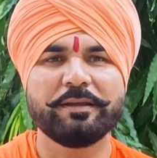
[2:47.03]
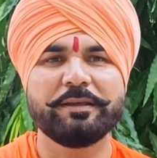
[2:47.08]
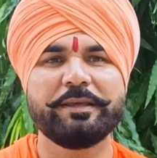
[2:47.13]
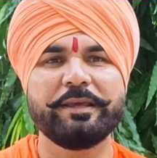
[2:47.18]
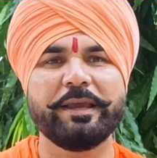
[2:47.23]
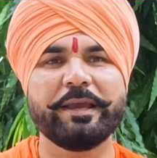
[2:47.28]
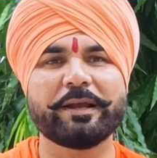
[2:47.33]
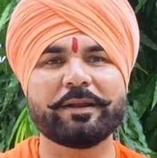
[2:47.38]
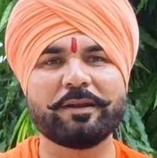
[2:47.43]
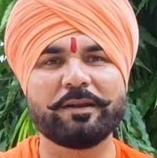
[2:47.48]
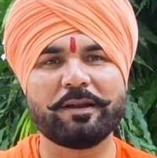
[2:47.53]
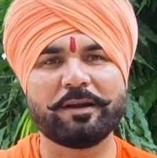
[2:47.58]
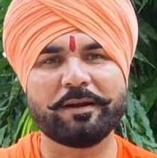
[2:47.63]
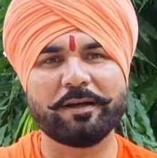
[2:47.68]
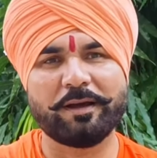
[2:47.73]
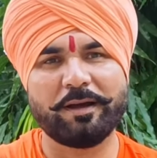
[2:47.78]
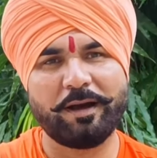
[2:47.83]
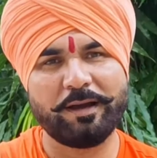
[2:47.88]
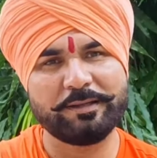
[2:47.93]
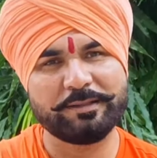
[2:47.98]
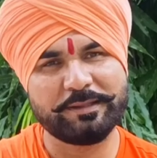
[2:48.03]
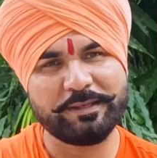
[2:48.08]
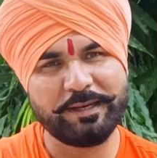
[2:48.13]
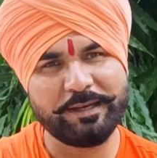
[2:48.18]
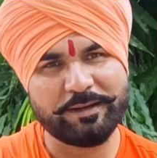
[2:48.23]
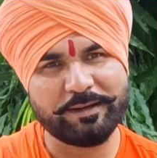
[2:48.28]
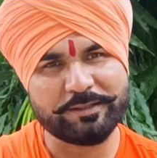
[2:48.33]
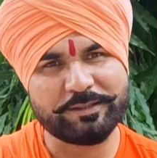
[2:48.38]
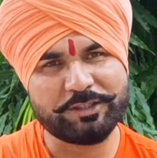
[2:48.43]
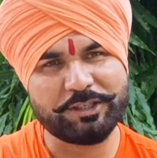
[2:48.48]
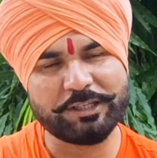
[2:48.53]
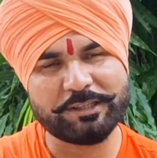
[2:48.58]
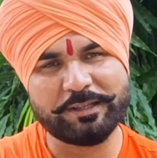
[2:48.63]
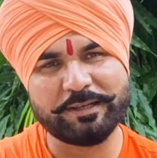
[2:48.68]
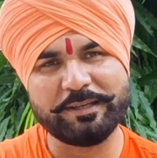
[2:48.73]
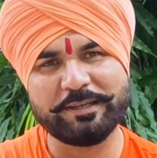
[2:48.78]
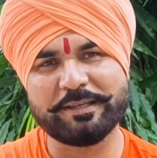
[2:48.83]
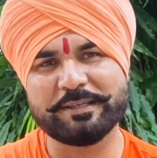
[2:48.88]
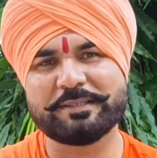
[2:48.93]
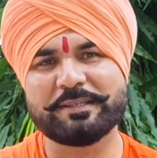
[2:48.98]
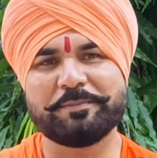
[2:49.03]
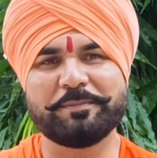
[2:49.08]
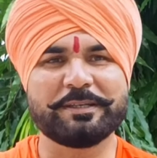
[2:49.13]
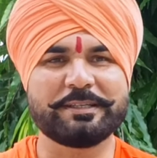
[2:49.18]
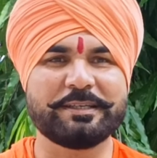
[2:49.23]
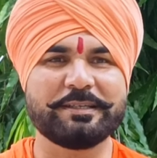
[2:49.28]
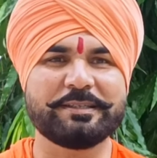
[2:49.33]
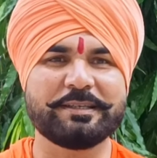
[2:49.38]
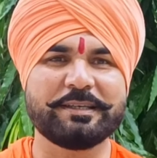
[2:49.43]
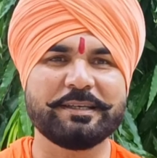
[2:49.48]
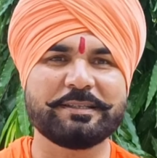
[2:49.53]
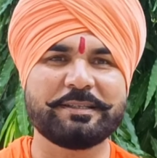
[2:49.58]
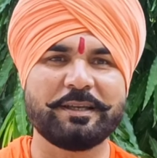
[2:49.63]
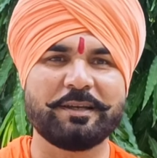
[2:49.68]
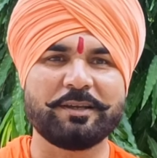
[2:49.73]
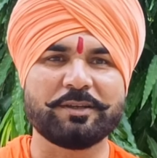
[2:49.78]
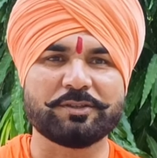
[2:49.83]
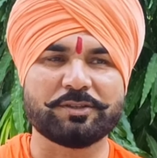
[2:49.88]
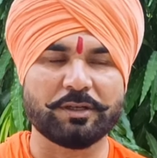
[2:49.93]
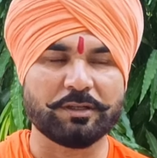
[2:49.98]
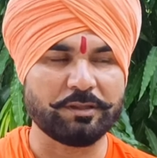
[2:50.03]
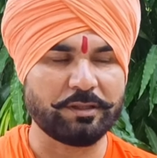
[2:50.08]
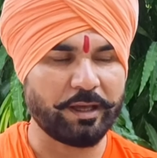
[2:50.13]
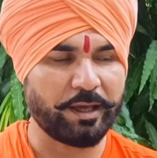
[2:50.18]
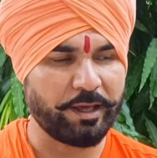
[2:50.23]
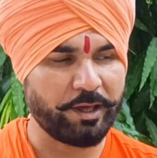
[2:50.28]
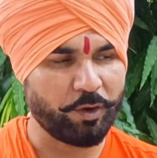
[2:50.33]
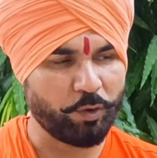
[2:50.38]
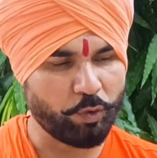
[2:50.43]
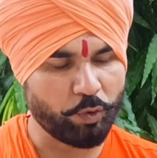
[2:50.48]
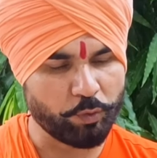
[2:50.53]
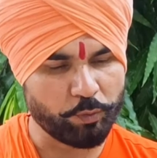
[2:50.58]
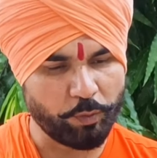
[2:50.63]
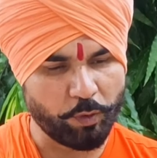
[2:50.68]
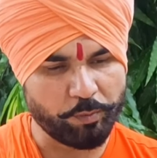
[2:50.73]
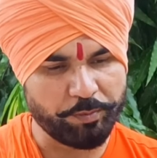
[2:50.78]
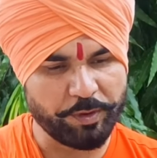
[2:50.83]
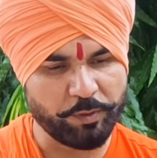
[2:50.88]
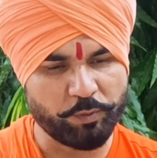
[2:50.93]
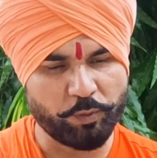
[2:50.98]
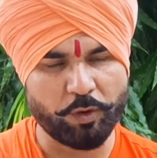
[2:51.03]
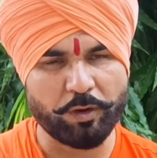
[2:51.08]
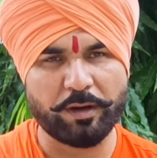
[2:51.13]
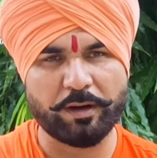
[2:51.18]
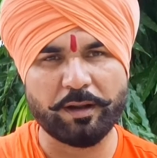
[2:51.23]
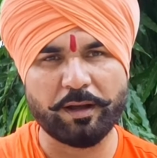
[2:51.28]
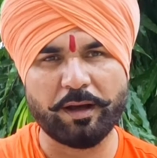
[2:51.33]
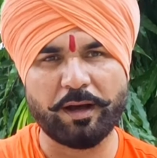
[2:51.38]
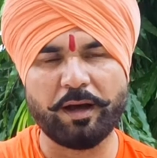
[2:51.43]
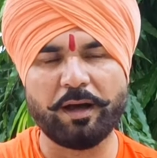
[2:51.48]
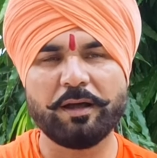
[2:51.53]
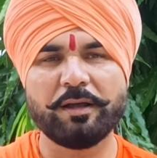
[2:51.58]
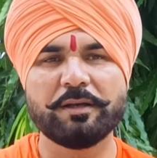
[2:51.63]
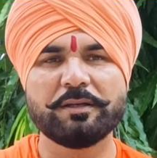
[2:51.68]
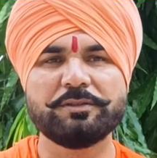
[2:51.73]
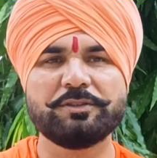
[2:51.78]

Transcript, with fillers: कि एक लड़का इतने अच्छे तरीके से मैसेज कैसे लिख सकता है और वो भी वो लड़का